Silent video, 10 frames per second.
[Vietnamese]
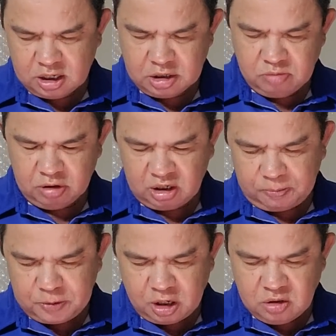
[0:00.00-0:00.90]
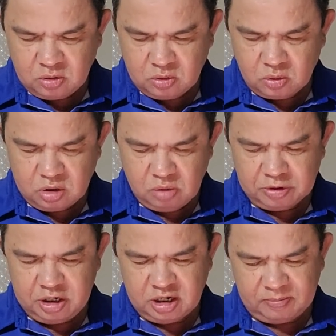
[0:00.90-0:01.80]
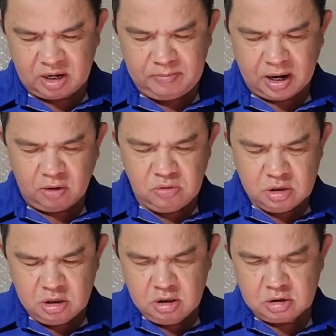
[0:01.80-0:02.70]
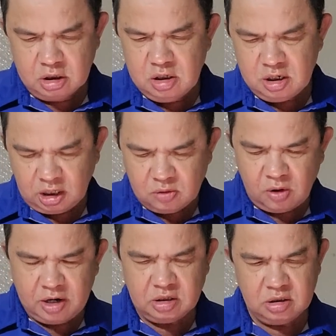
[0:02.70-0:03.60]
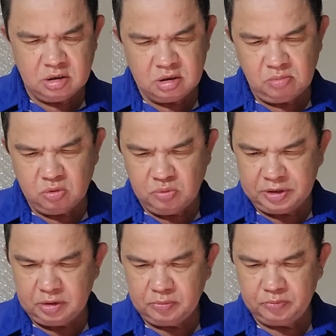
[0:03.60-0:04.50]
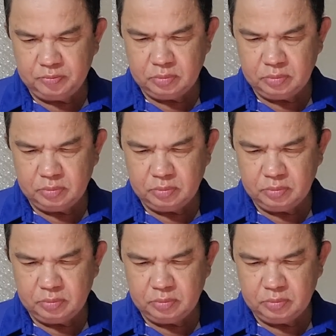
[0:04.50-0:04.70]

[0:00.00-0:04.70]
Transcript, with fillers: là đơn vị cấp trên của đơn vị nhằm đảm bảo tính khách quan trong vụ việc.